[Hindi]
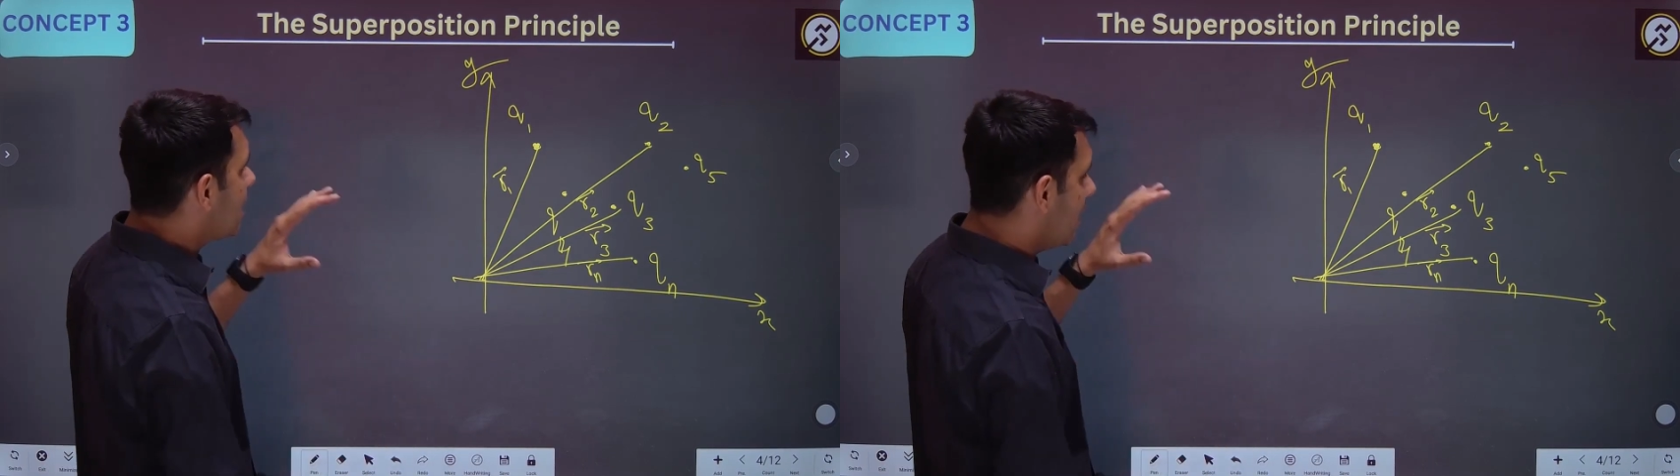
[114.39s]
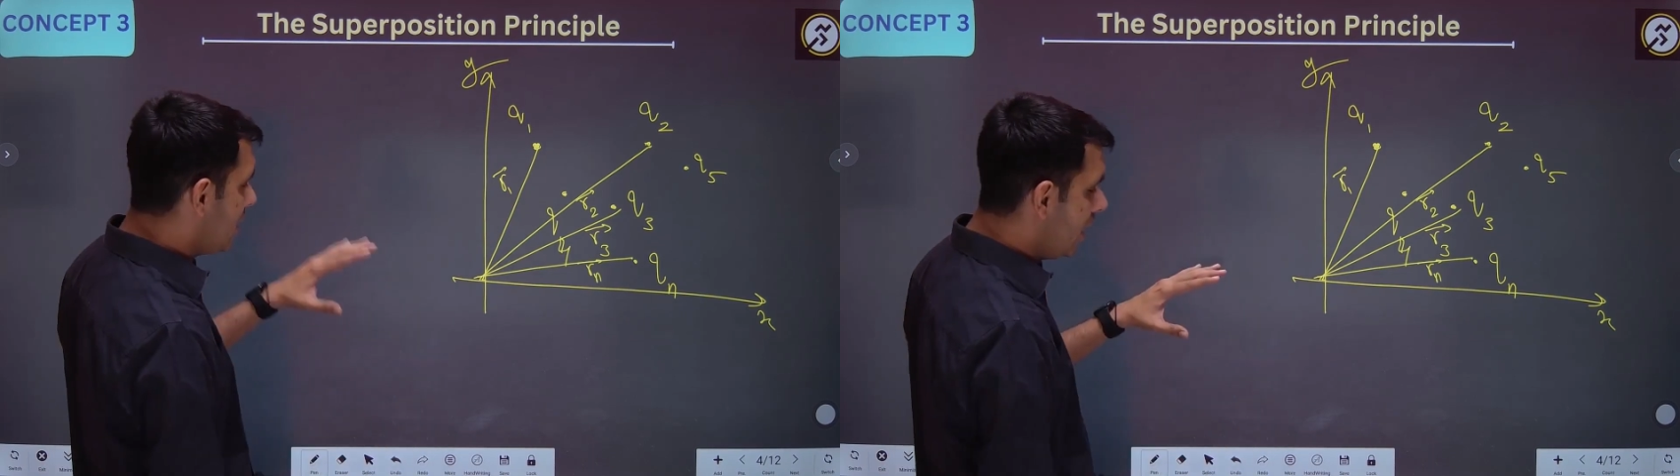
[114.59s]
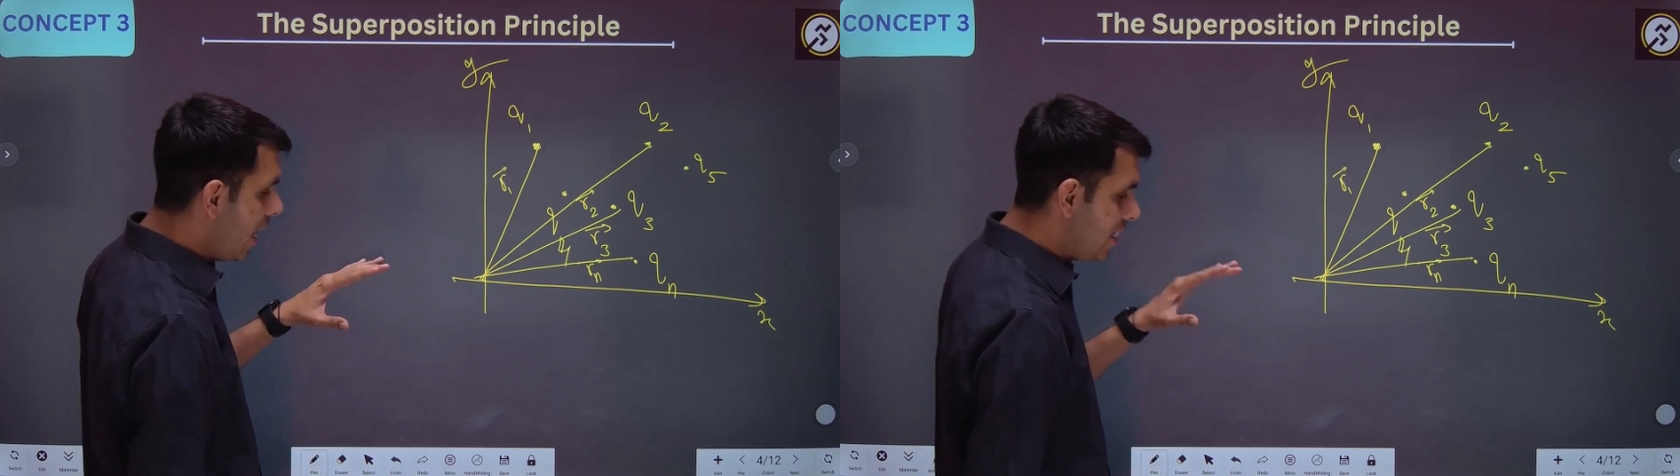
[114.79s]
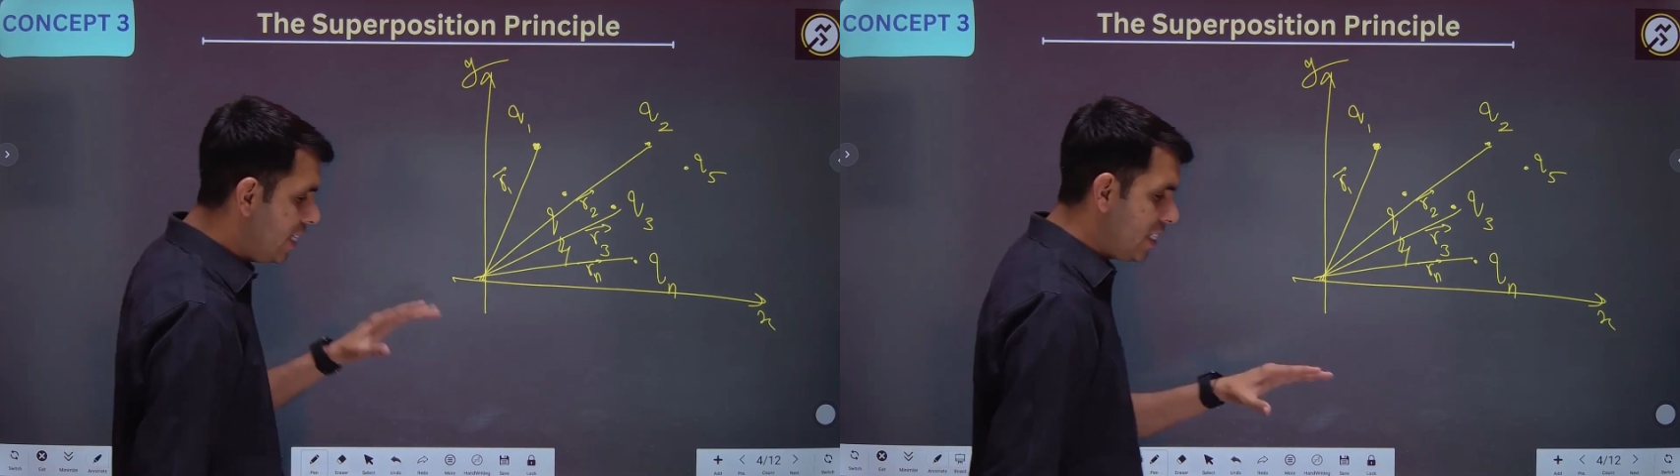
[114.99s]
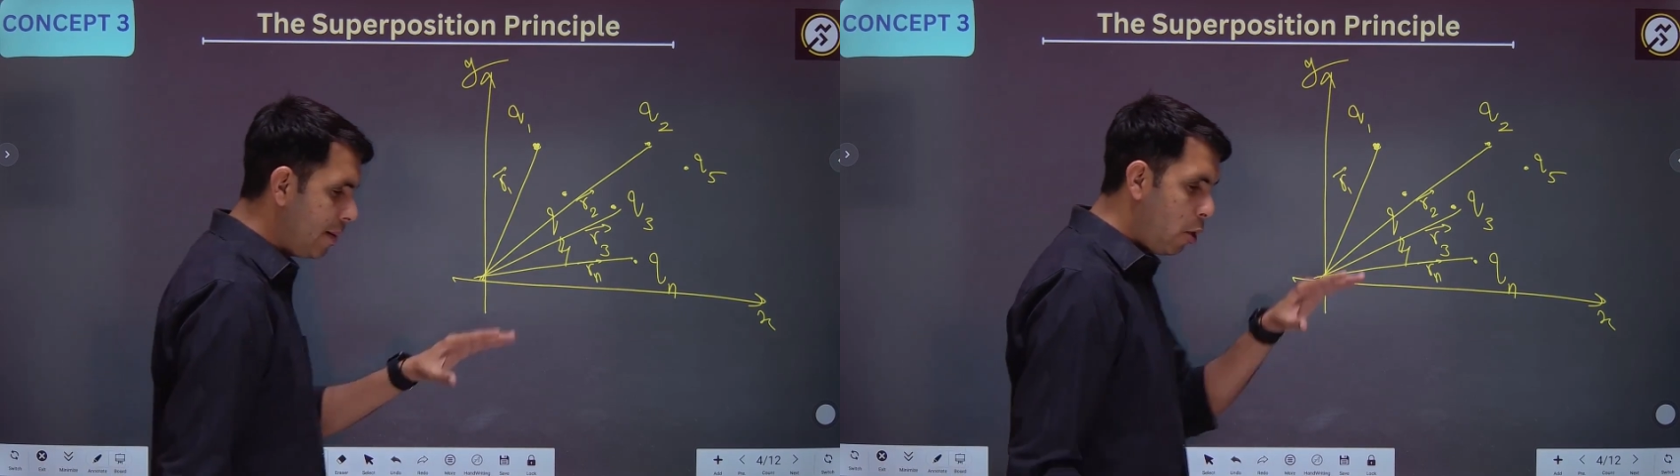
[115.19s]
कंसीडर ए
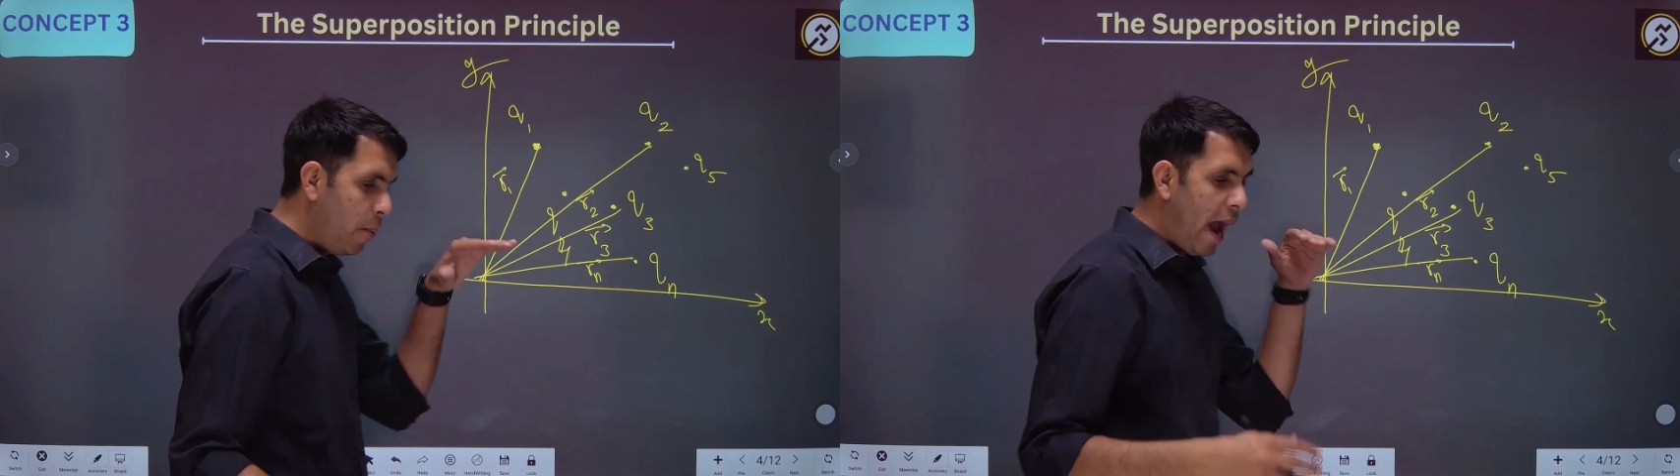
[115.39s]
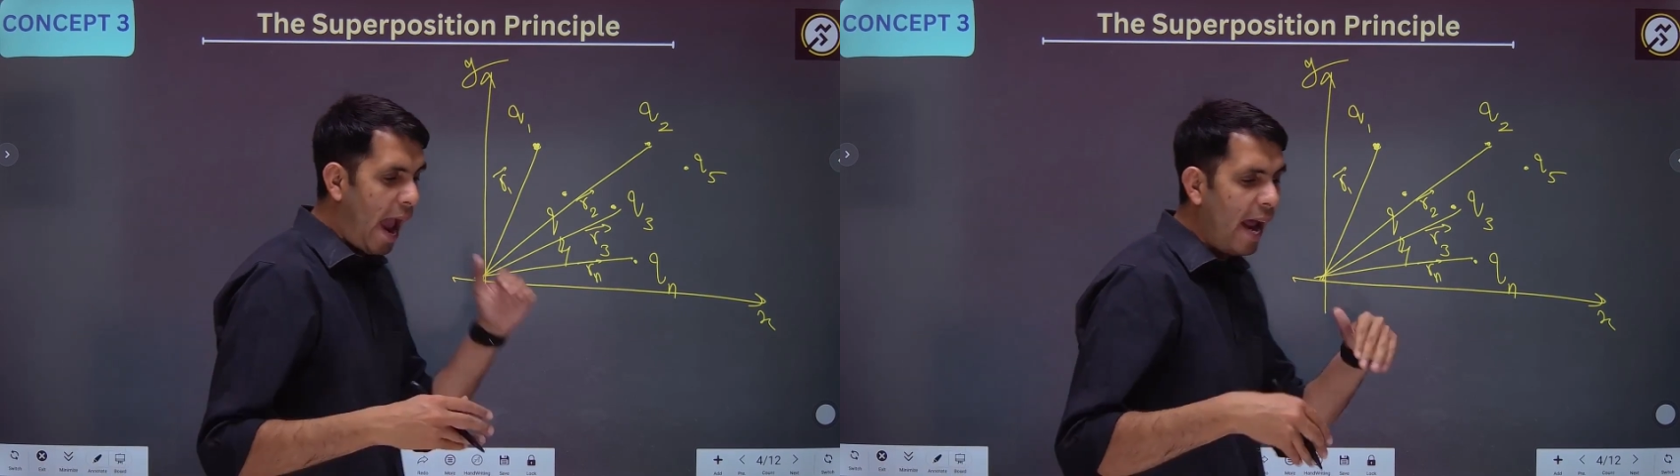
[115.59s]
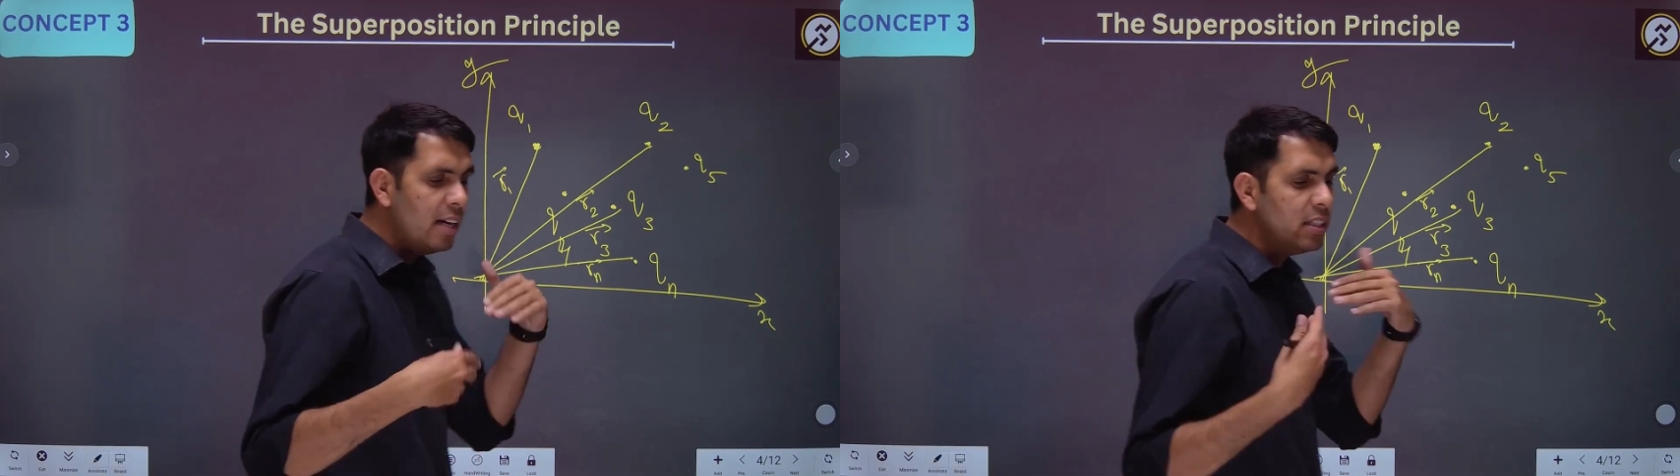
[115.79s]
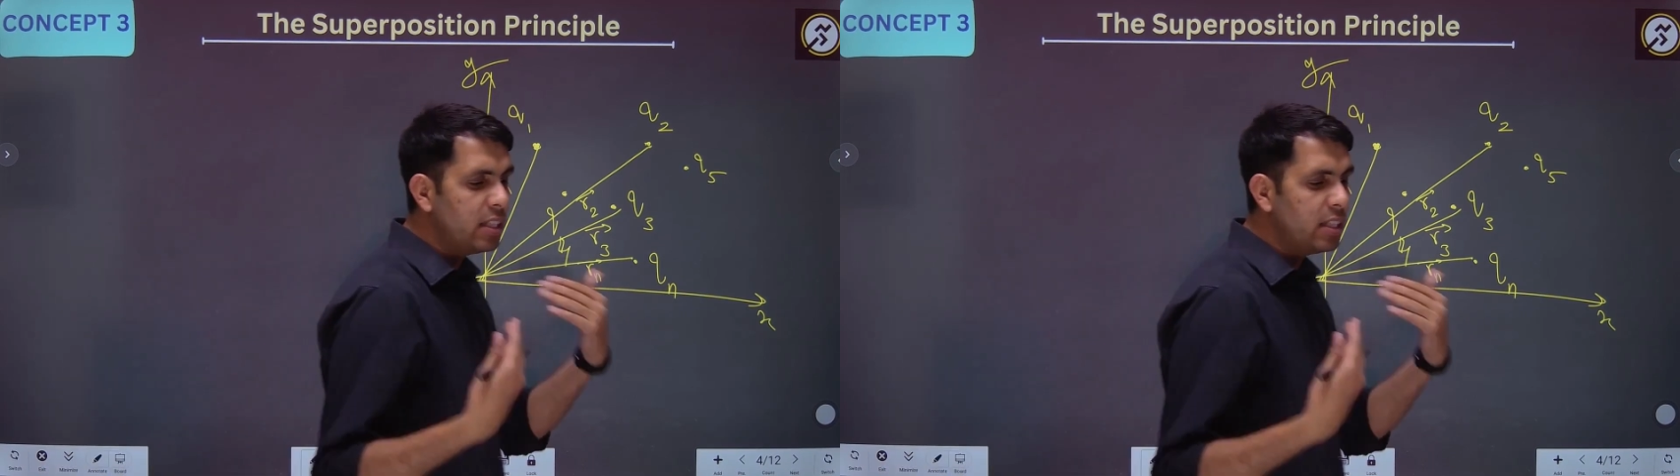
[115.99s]
सिस्टम ऑफ एन